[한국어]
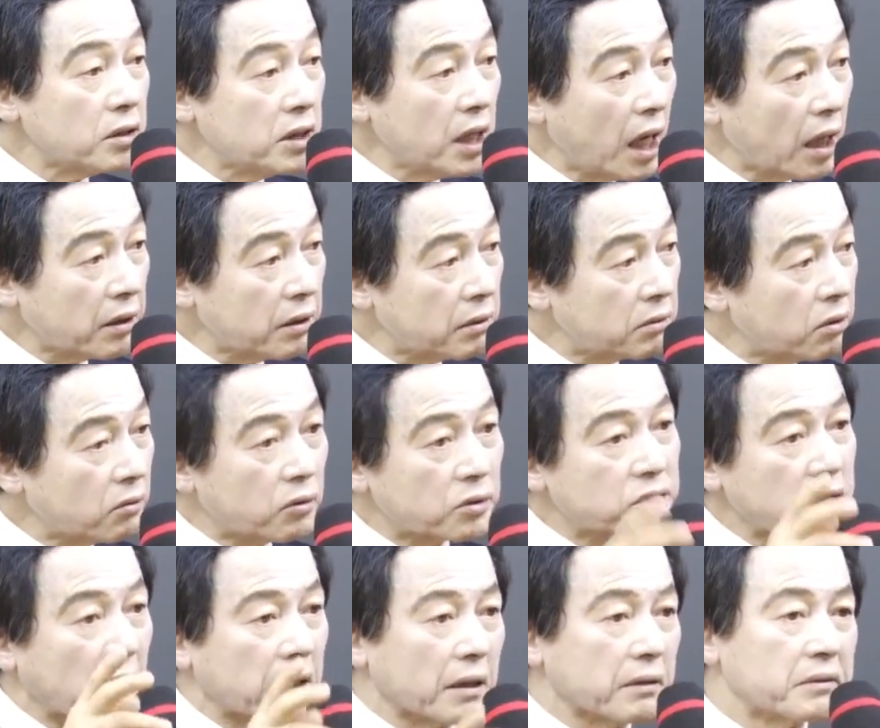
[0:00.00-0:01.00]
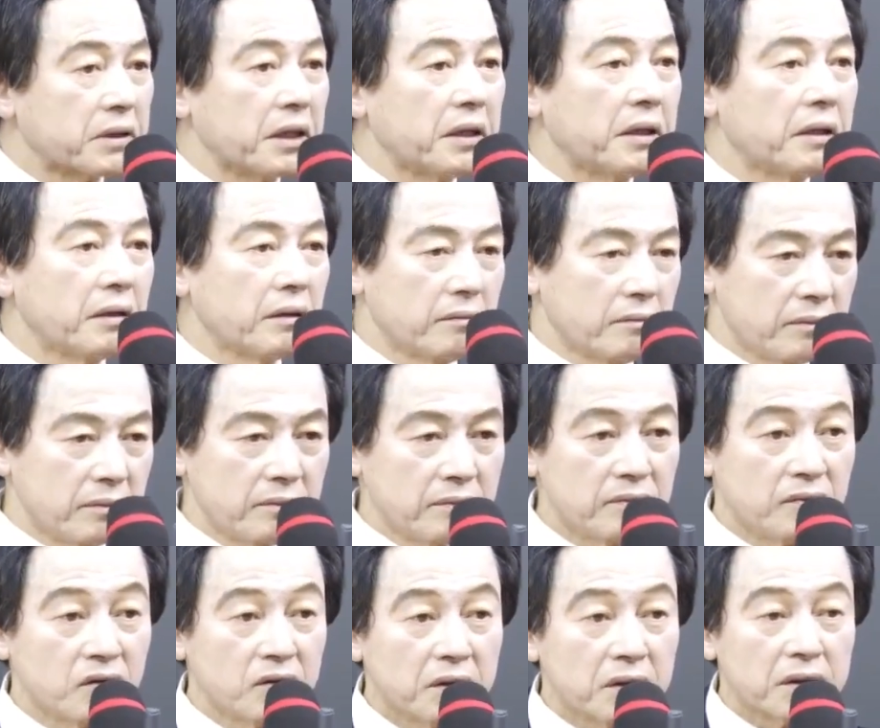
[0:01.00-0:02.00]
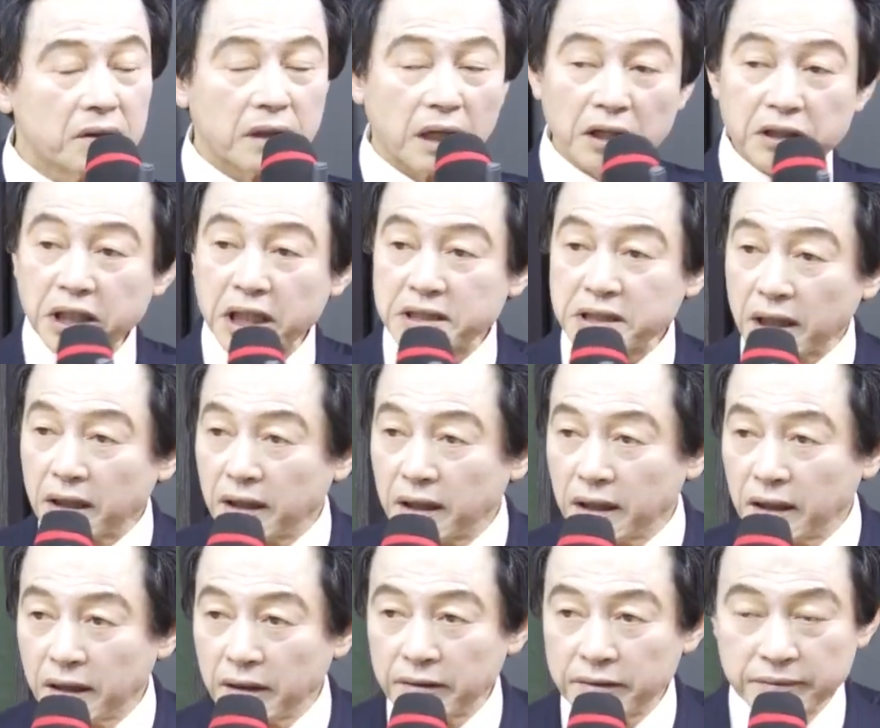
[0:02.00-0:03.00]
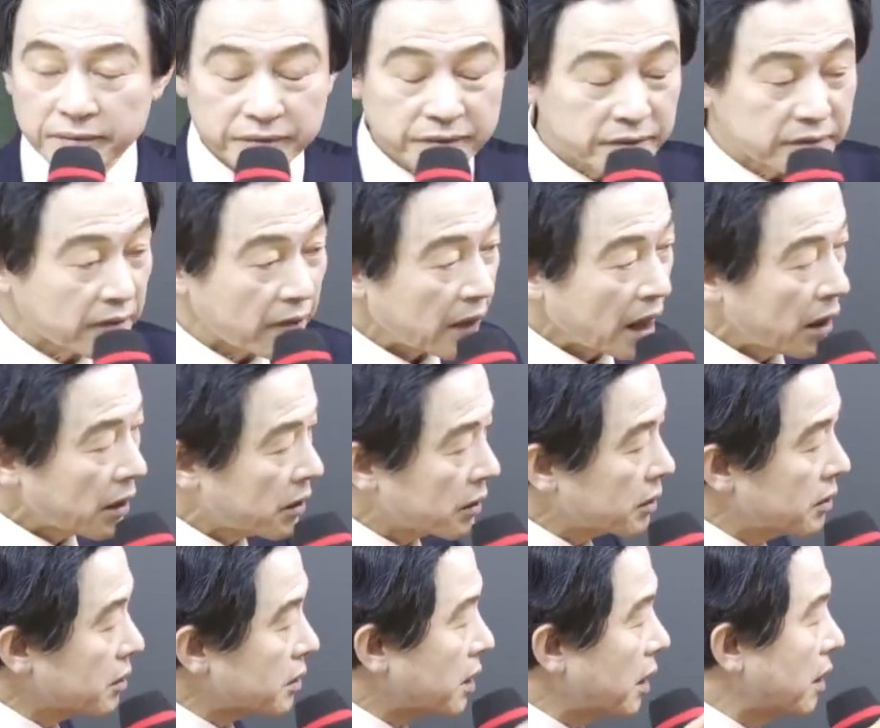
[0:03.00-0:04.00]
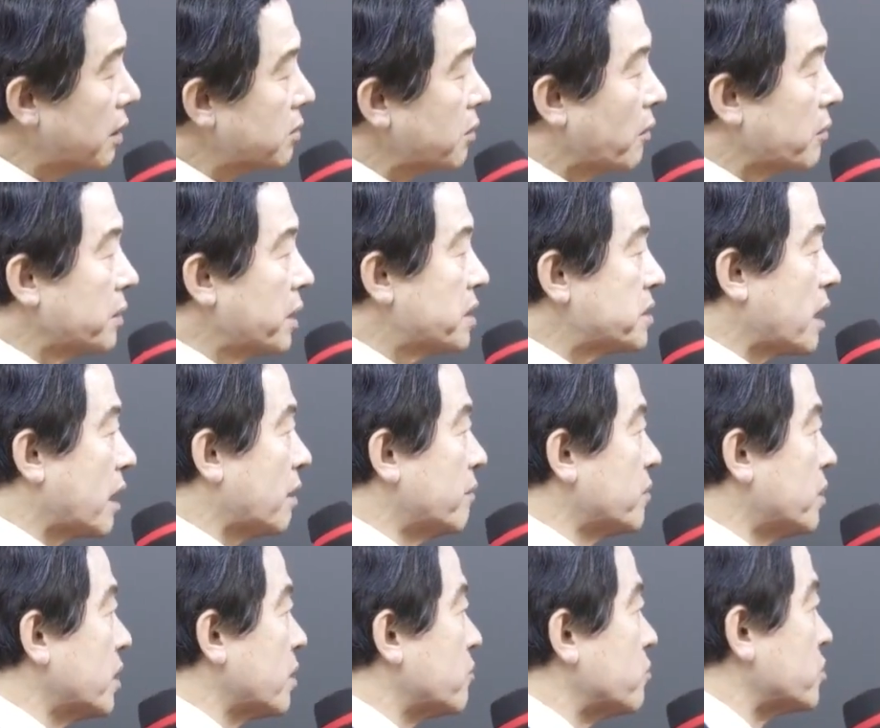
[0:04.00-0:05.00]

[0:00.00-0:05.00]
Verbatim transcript: 이야기를 듣고 자랐대. 알겠죠? 그렇게 동네 사람들이